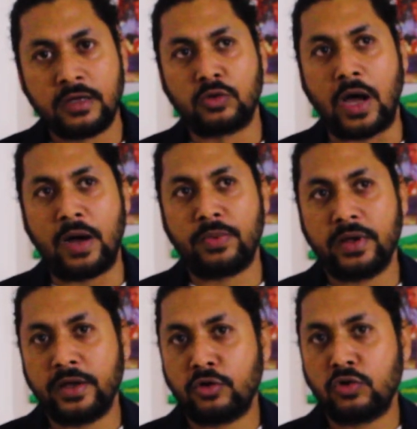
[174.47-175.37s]
তো আমরা
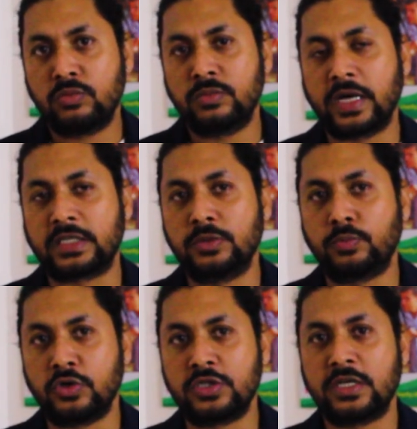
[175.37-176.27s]
এরকম একটি
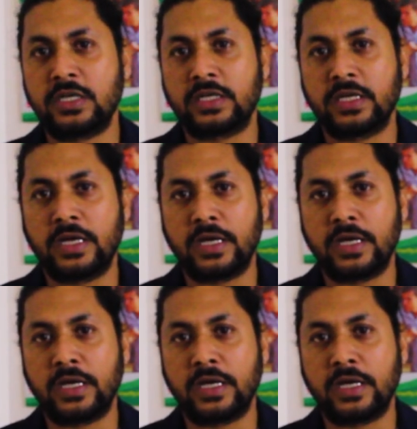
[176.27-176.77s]
প্রতিষ্ঠানেরকে